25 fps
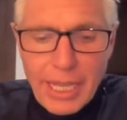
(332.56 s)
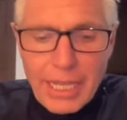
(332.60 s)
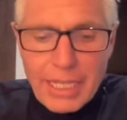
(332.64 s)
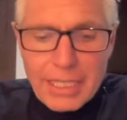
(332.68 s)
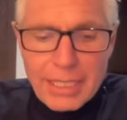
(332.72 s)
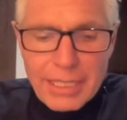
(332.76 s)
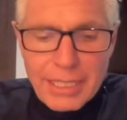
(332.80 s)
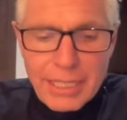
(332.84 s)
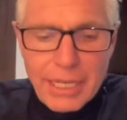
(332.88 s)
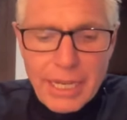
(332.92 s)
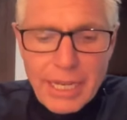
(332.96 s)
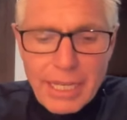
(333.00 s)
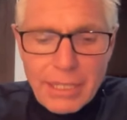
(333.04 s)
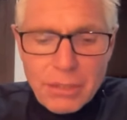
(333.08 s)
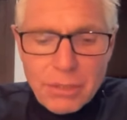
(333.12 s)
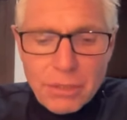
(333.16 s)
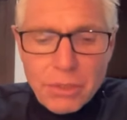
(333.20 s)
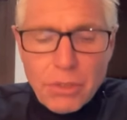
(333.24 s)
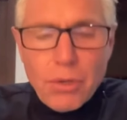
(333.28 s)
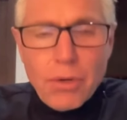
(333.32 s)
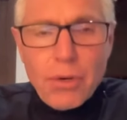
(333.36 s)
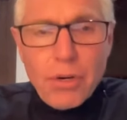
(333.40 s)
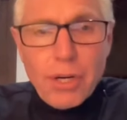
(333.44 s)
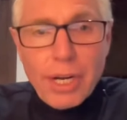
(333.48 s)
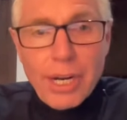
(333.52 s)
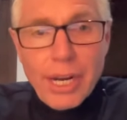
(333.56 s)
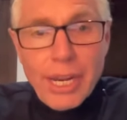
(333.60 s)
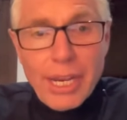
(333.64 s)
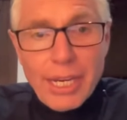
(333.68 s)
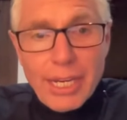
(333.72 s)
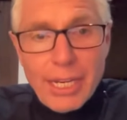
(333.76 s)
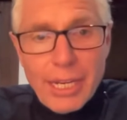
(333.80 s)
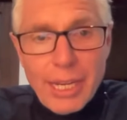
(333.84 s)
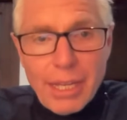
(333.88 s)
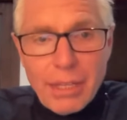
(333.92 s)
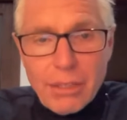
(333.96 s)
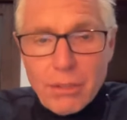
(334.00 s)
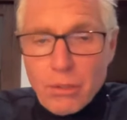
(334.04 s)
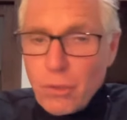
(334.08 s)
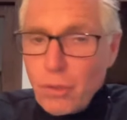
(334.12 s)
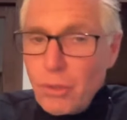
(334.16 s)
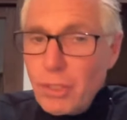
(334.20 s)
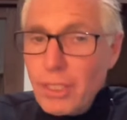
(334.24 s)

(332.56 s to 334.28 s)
el silencio reina.